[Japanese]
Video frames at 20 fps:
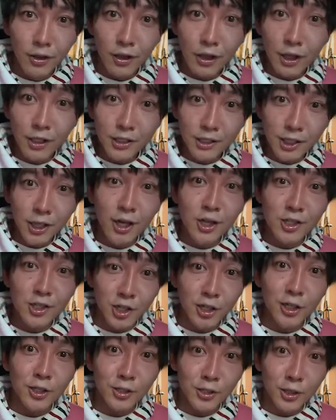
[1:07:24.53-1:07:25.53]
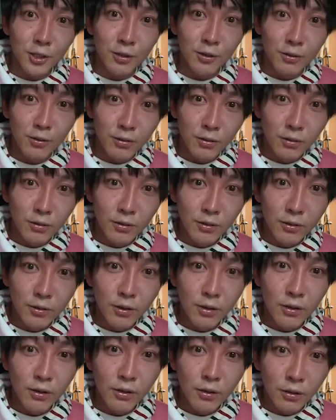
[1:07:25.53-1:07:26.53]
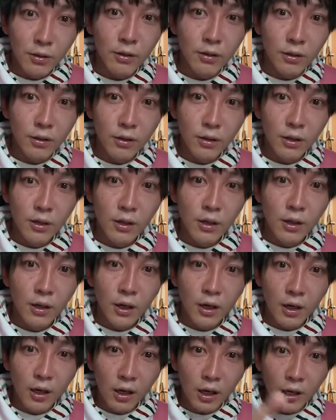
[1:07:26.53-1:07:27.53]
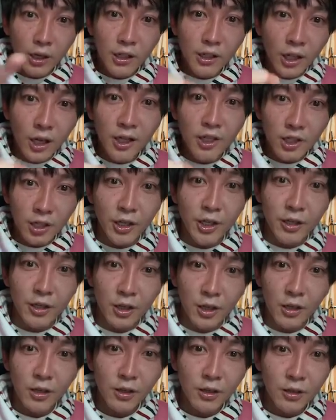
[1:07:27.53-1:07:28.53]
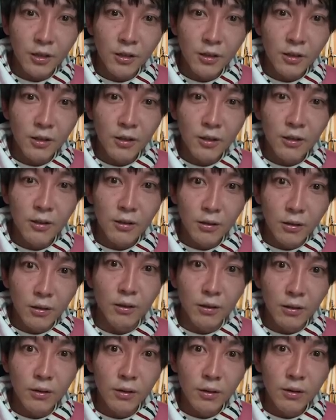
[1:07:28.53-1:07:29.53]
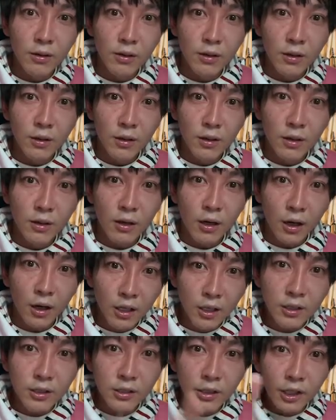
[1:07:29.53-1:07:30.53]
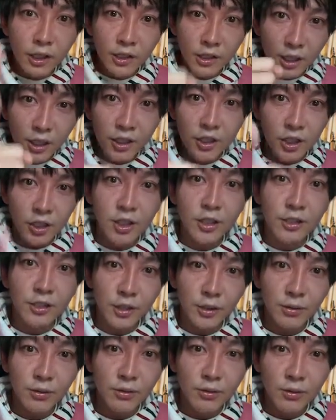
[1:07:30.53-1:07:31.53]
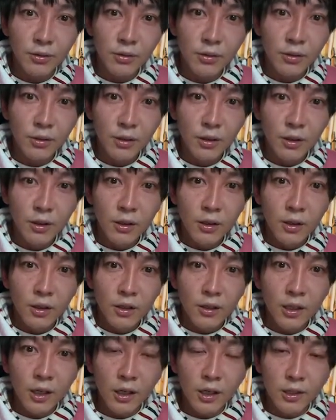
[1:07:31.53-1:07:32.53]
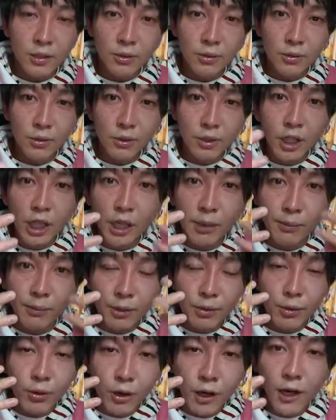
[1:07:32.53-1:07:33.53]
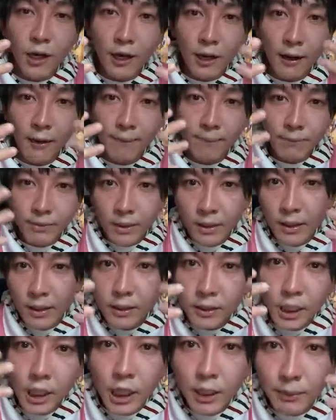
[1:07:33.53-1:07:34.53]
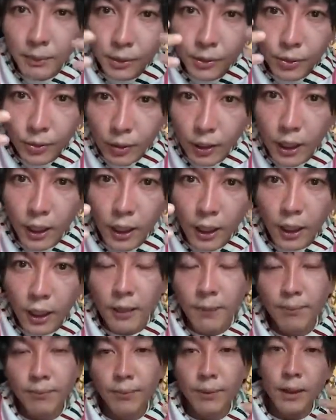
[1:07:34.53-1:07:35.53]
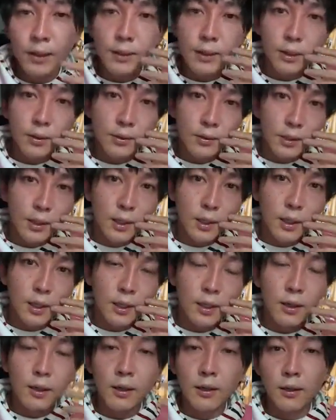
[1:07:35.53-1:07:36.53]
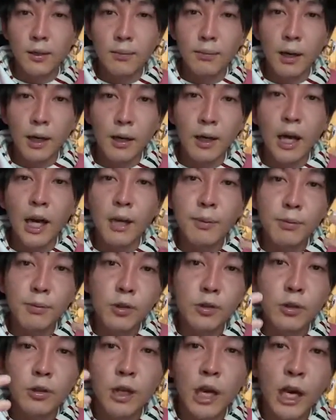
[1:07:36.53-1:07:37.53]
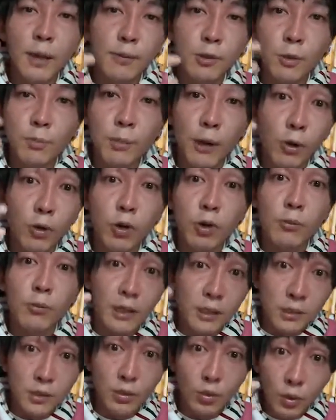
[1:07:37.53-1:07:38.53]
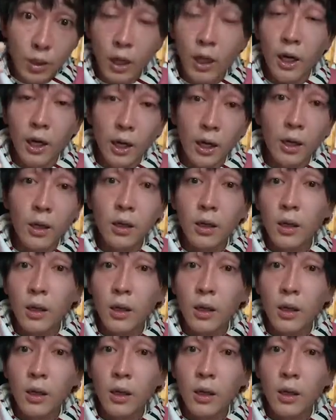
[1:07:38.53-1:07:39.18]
あいつキャラじゃないんだよ。うん。あれキャラじゃないから。うん。あれってキャラじゃないんだよ。なんかそのテレビとか、テレビとか、なんだろうな、まあライブの、ライブのパフォーマンスとか、